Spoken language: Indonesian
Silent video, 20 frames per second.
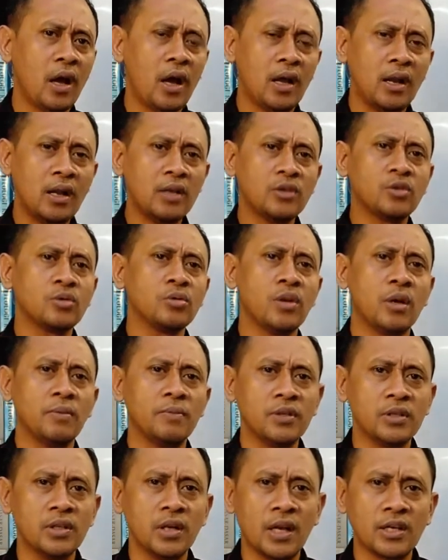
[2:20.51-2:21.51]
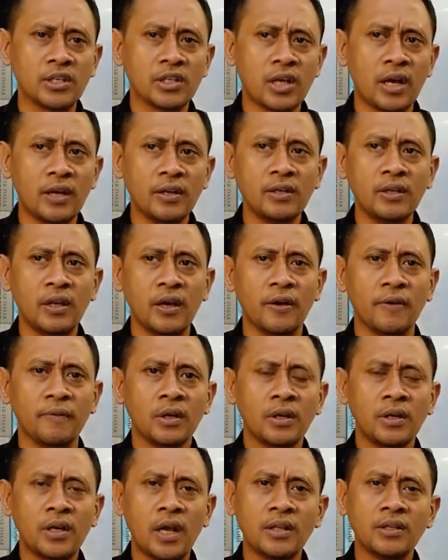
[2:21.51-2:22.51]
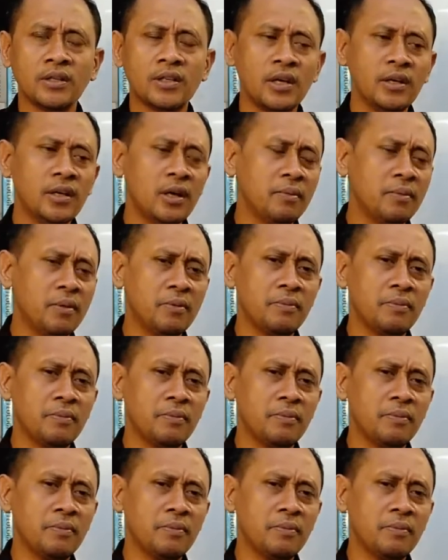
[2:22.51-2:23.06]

Allah sudah menjelaskannya. Dan saya